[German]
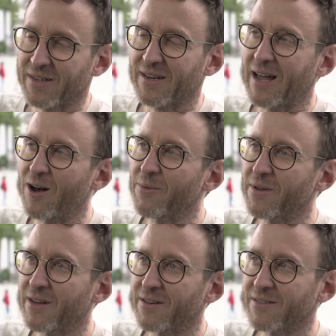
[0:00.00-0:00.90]
ich
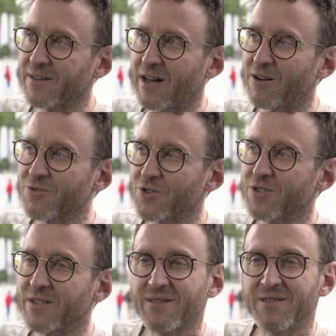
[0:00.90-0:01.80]
glaube einen
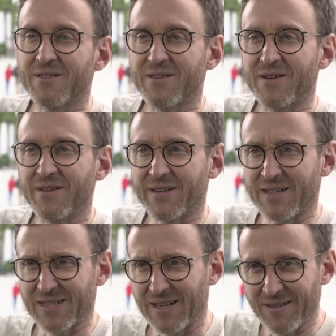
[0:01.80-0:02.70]
Ausschnitt äh,
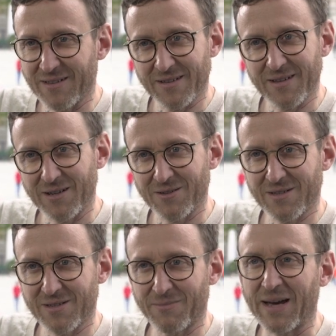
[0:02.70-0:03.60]
gesendet
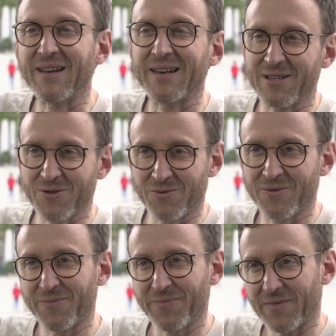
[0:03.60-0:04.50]
aus meiner Lesung
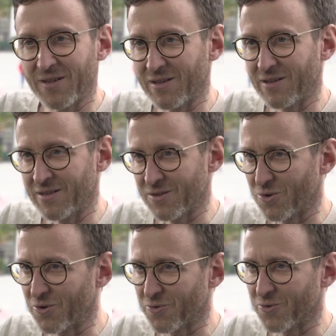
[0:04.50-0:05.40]
in, in
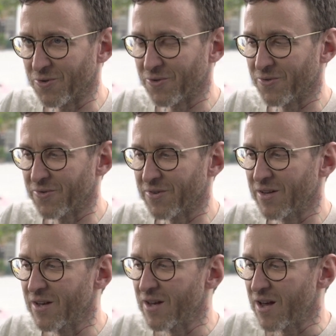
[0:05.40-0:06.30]
Solothurn. Und
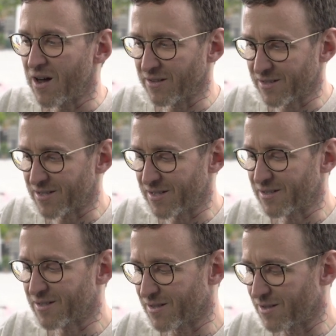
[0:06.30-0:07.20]
Hans
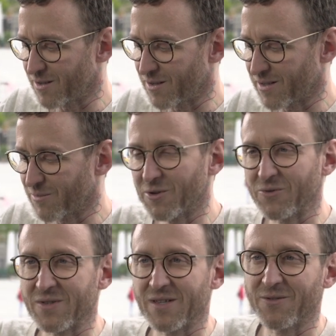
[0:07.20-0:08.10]
Sietz, äh, der
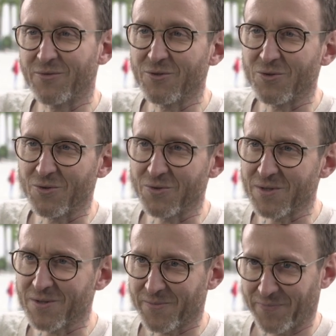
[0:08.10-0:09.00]
Produzent von
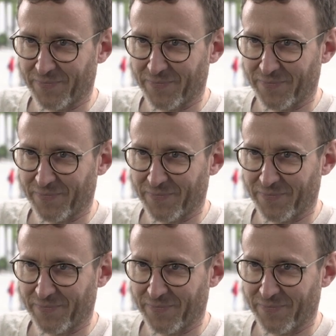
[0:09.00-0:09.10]
Turnus,